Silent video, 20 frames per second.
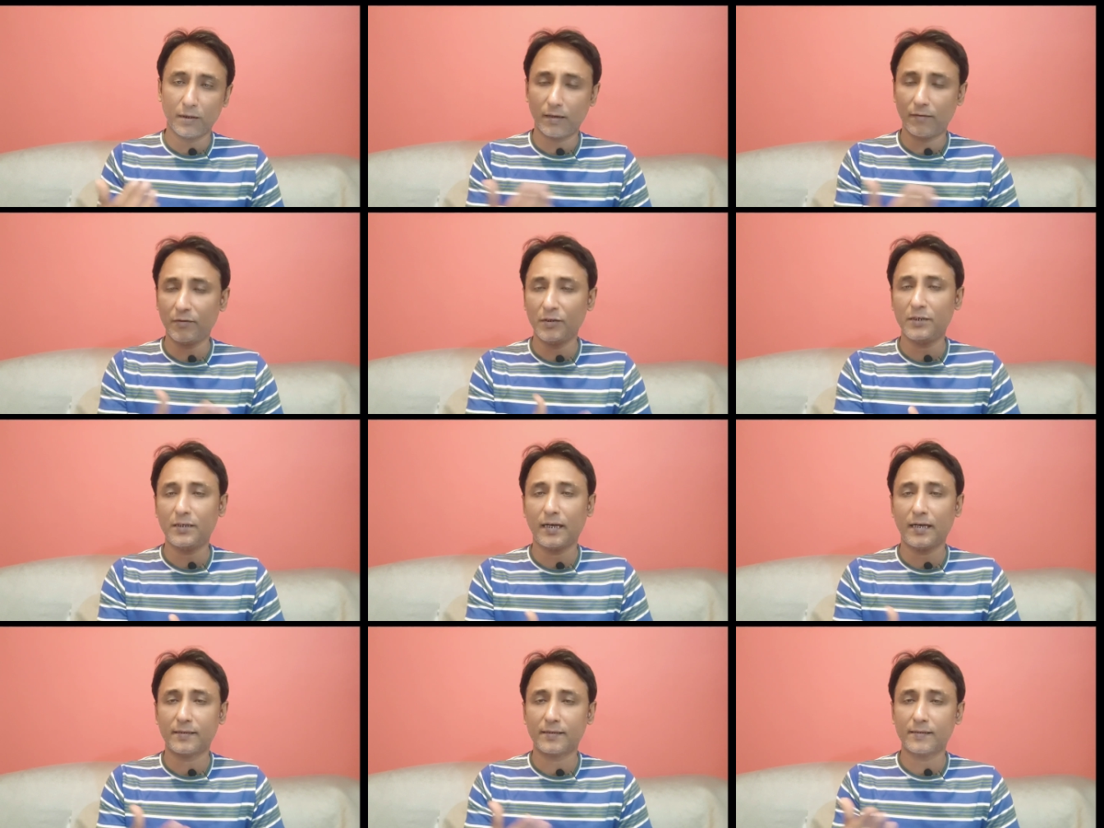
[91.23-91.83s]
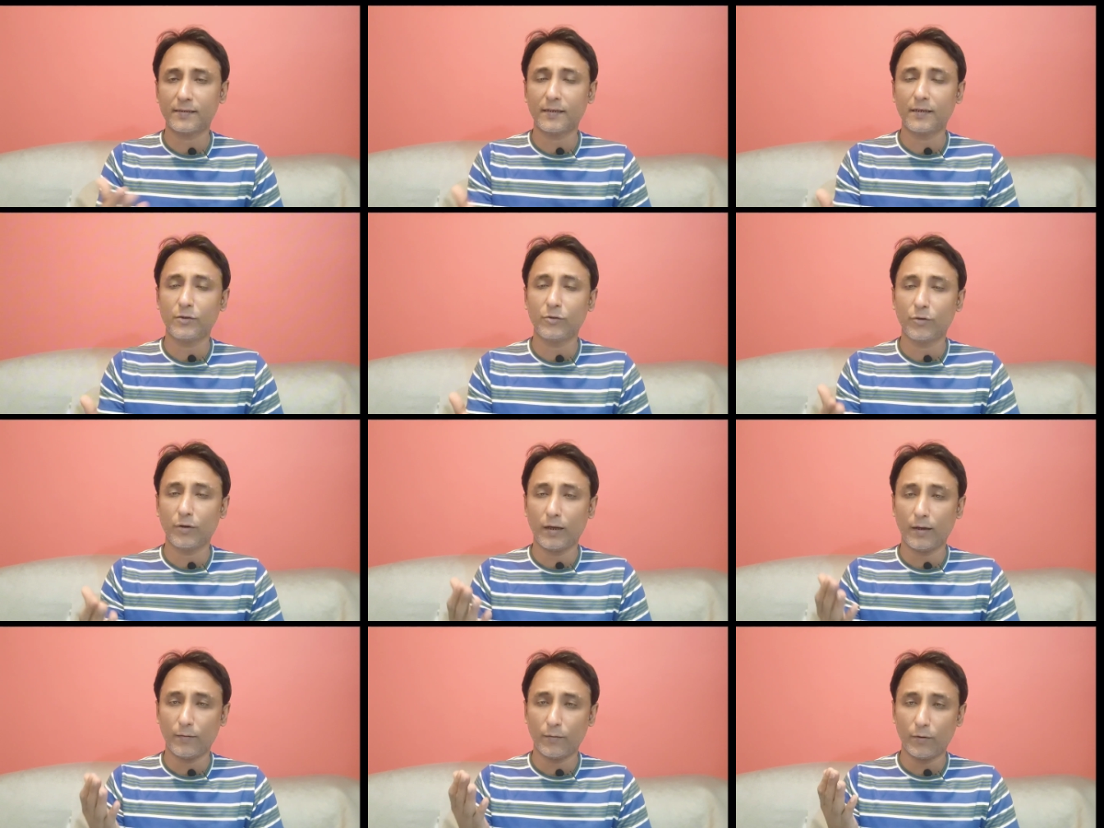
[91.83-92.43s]
रवि शास्त्री
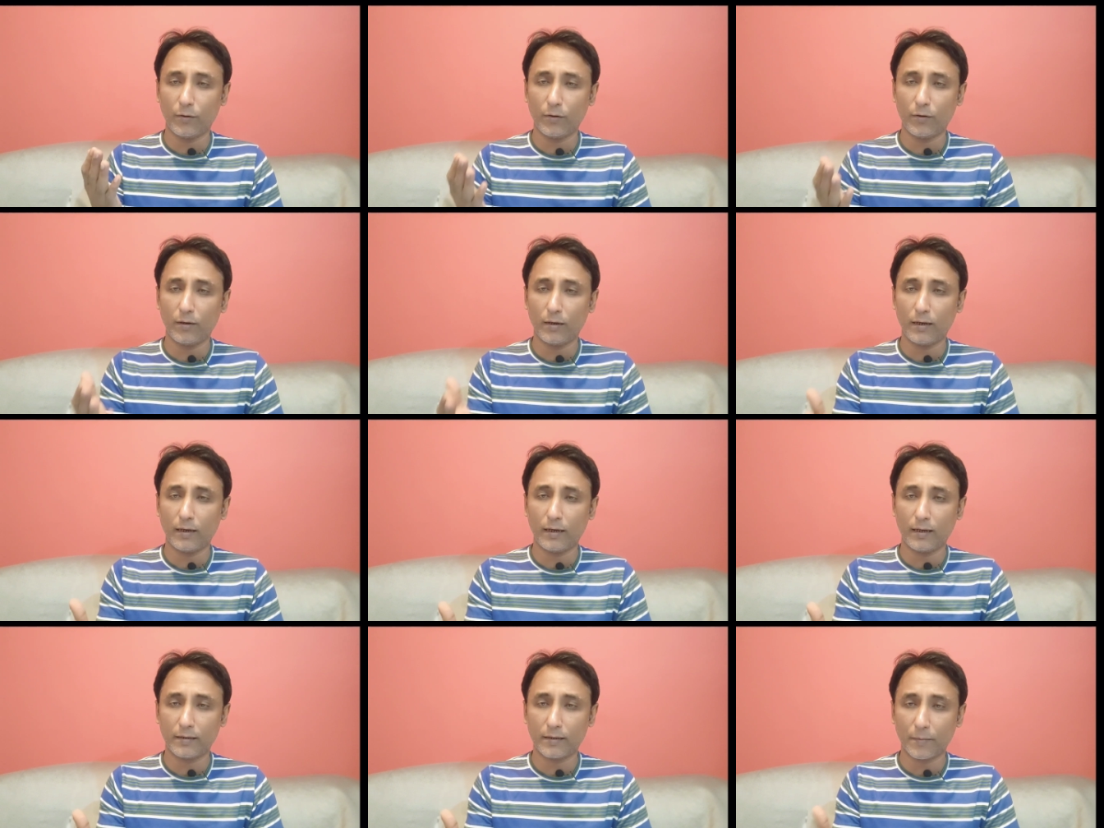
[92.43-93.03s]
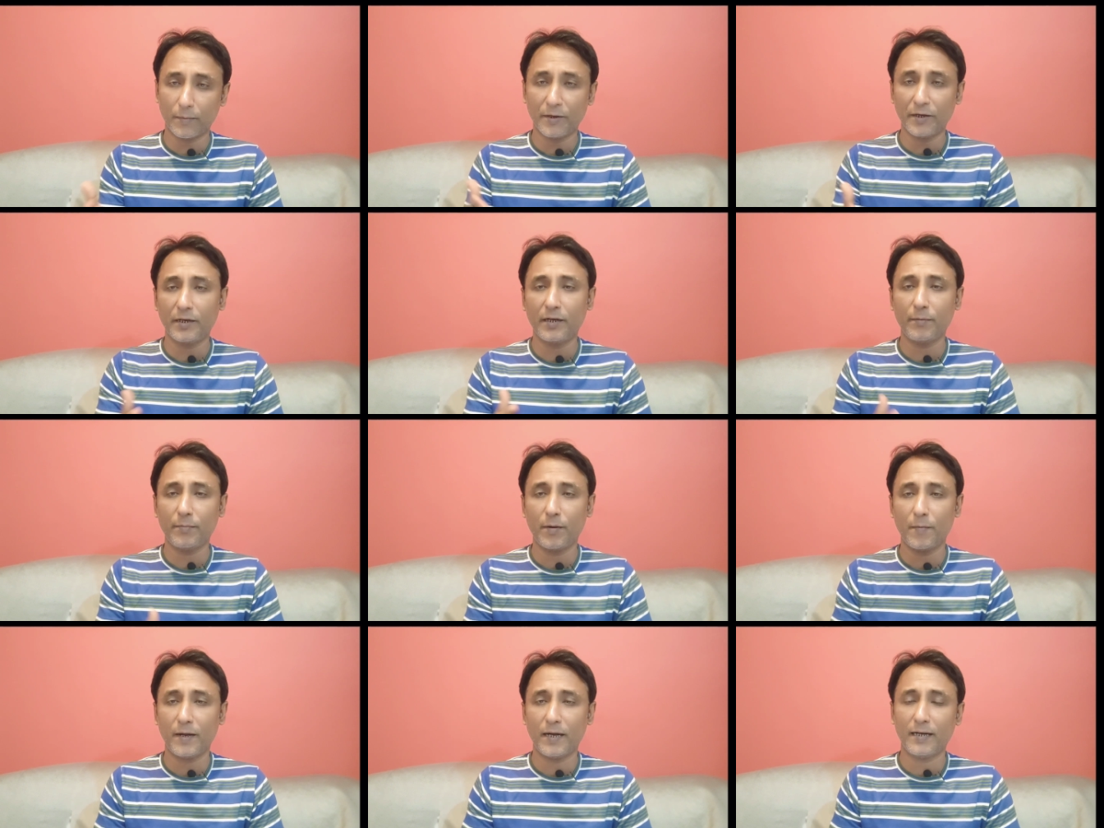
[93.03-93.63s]
जो है वो
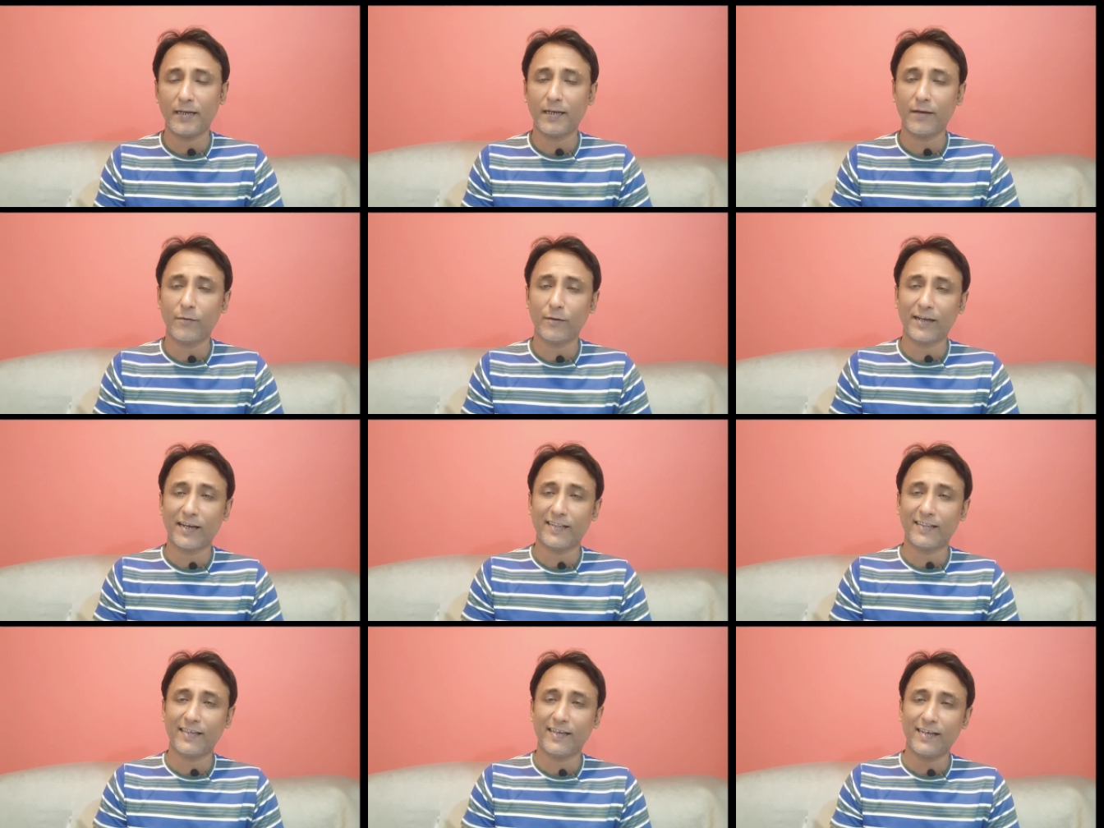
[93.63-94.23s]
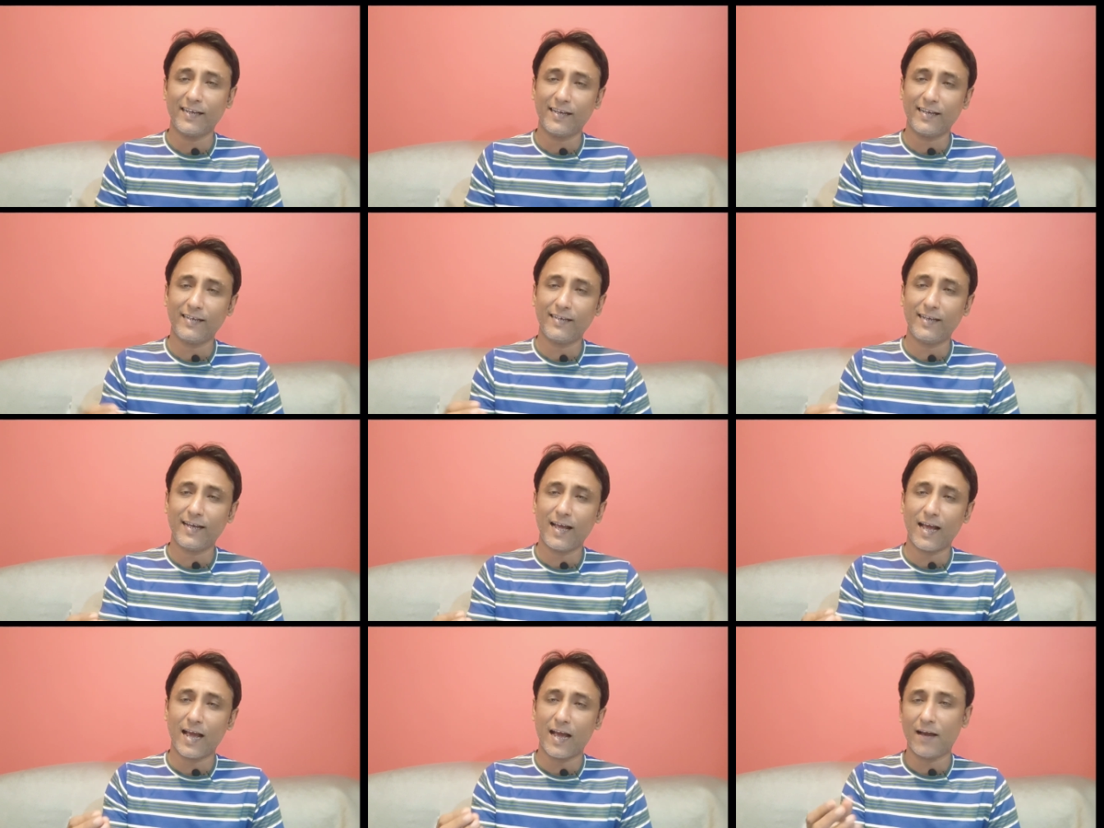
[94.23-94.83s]
कमेंट्री पे बैठ के वो कहते हैं कि
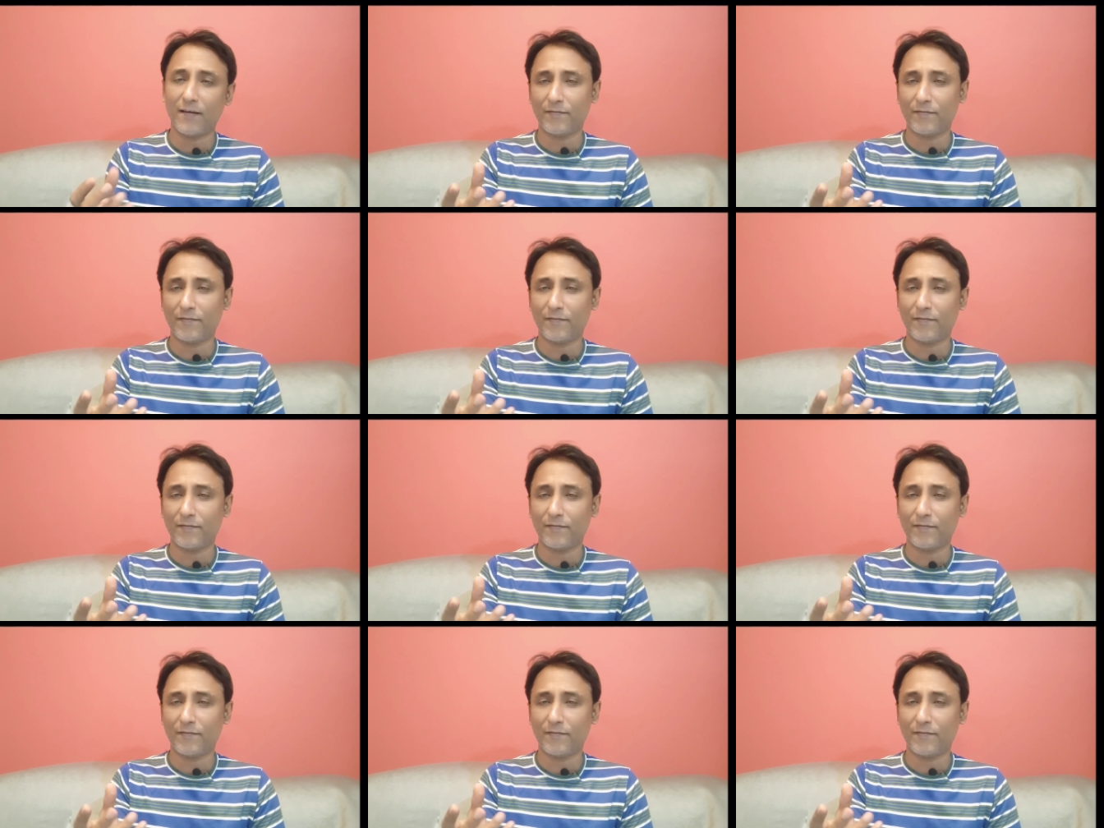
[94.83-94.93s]
ये